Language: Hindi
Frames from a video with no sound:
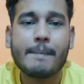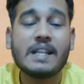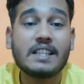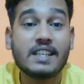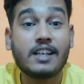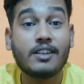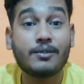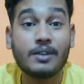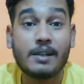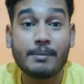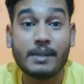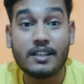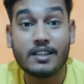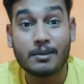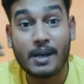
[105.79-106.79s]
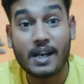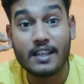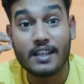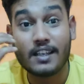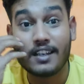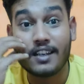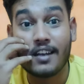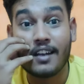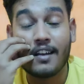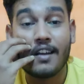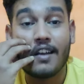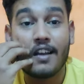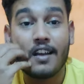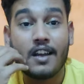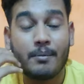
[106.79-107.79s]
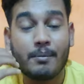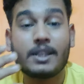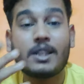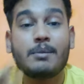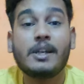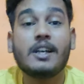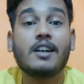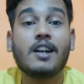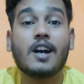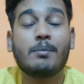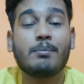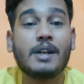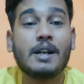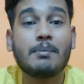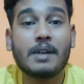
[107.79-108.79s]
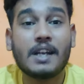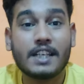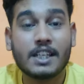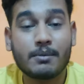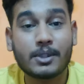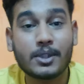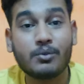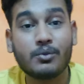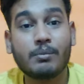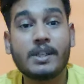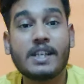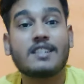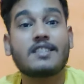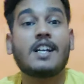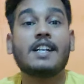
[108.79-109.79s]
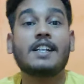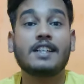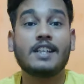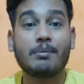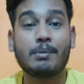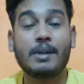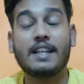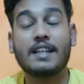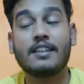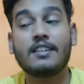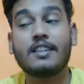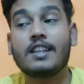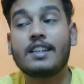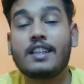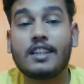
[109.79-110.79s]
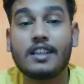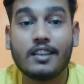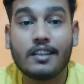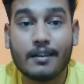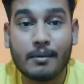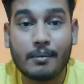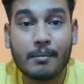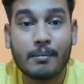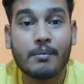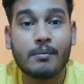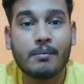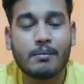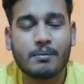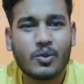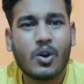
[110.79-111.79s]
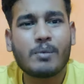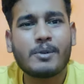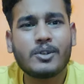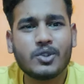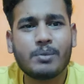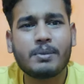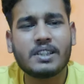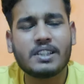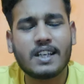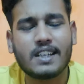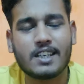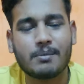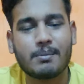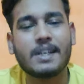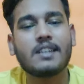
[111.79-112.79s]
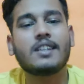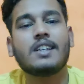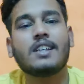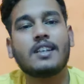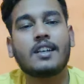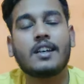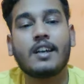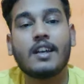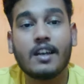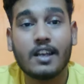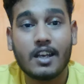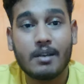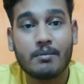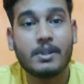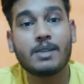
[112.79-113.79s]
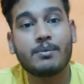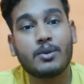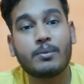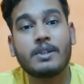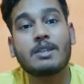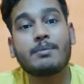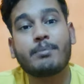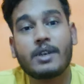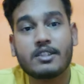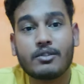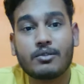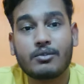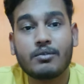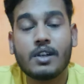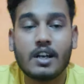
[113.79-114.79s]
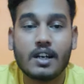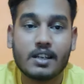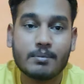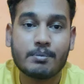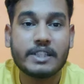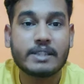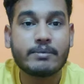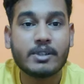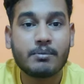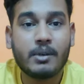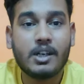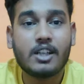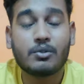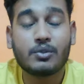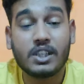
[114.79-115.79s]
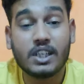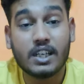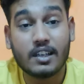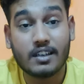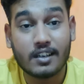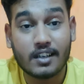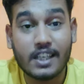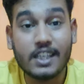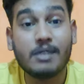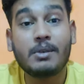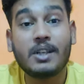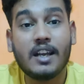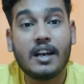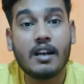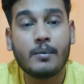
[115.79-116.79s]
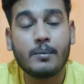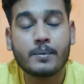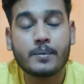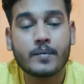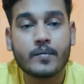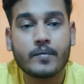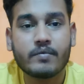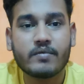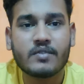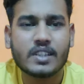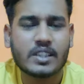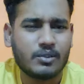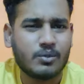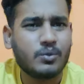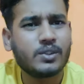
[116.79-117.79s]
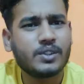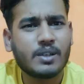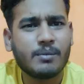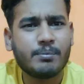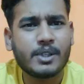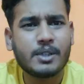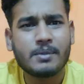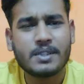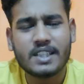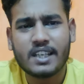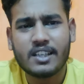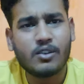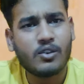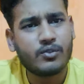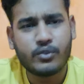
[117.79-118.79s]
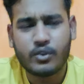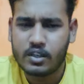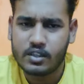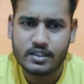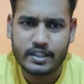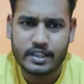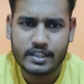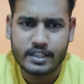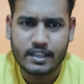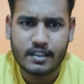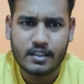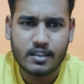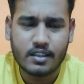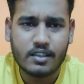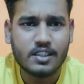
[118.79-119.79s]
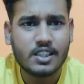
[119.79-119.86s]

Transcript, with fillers: मैंने देखा तो यार मेरा दिमाग हिल गया मतलब मैं अगर अपना प्लानिंग बताऊं तो मेरा स्टार्टिंग का प्लानिंग था कि गवर्नमेंट जॉब का था ही नहीं मेरा था कि मैं डिप्लोमा से पास आउट हूँ अगर प्लेसमेंट्स मिला तो ठीक है अगर नहीं मिला कोई कंपनी में जाएंगे और फॉरन चले जाएंगे